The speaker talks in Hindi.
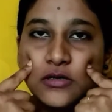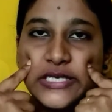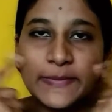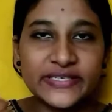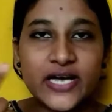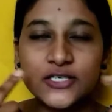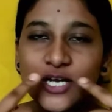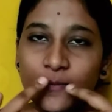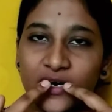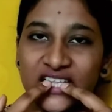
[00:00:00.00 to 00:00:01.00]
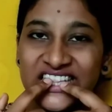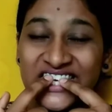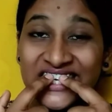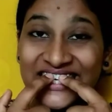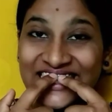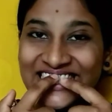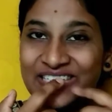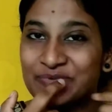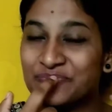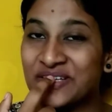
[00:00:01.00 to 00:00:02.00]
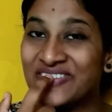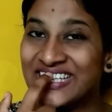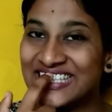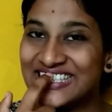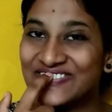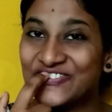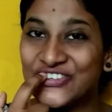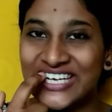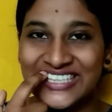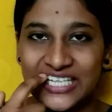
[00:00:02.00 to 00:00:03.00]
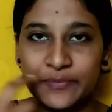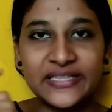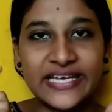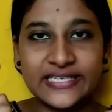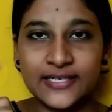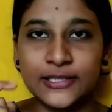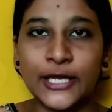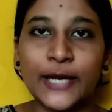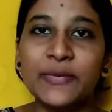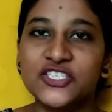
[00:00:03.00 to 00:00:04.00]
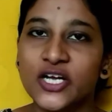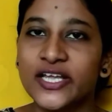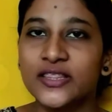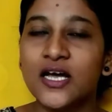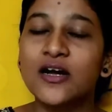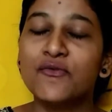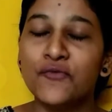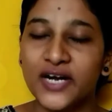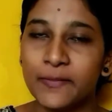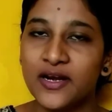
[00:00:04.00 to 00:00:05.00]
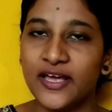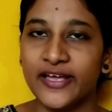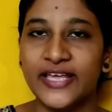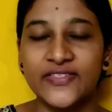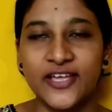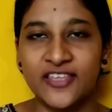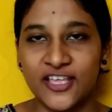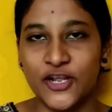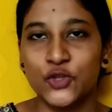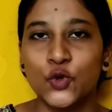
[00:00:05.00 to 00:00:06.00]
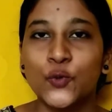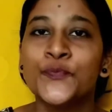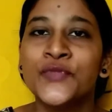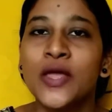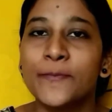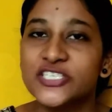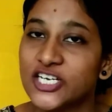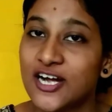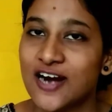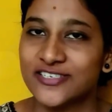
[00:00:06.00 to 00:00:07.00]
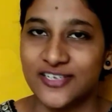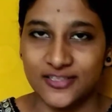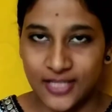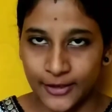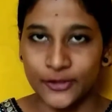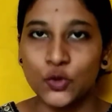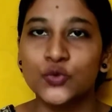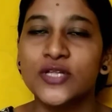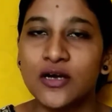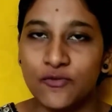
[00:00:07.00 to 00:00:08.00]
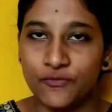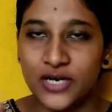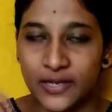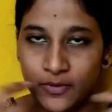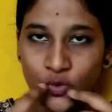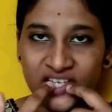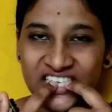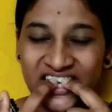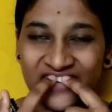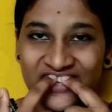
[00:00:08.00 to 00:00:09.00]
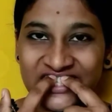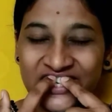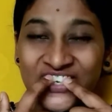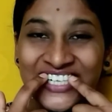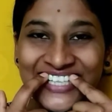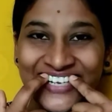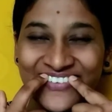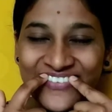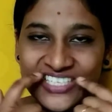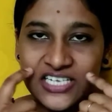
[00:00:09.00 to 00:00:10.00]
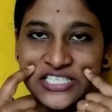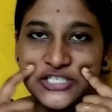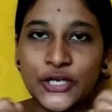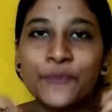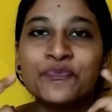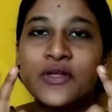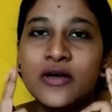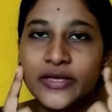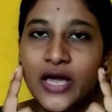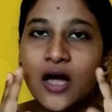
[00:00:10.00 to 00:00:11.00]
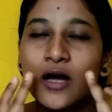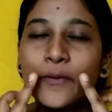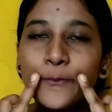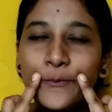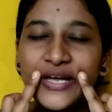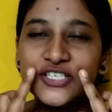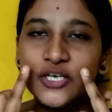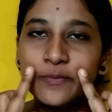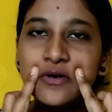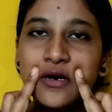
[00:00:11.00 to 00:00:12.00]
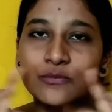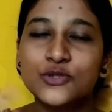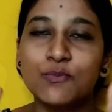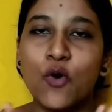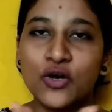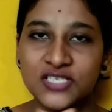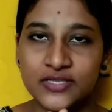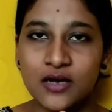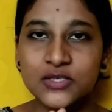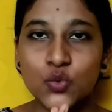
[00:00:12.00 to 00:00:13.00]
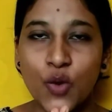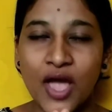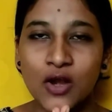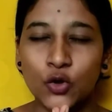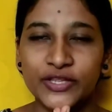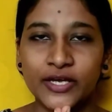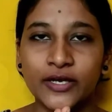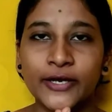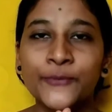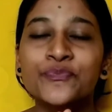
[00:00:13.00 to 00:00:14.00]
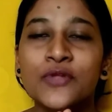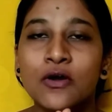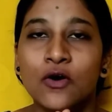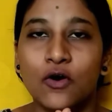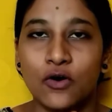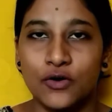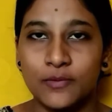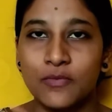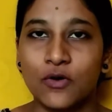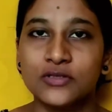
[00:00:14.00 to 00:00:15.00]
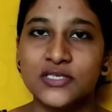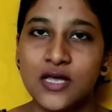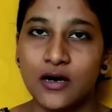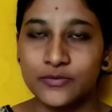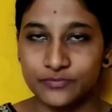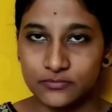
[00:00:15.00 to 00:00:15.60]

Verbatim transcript: ये मसाज आप अंदर गम्स पे भी मुंह के अंदर भी दे सकते हैं बच्चा कितना कंफर्टेबल है ये देख के नहीं तो बच्चा काट सकता है तो उतना कंफर्टेबल होना चाहिए बच्चे को अंदर भी मसाज दीजिए यहाँ पे जब गम्स बहुत ज़्यादा स्वेल होते हैं और बहुत ज़्यादा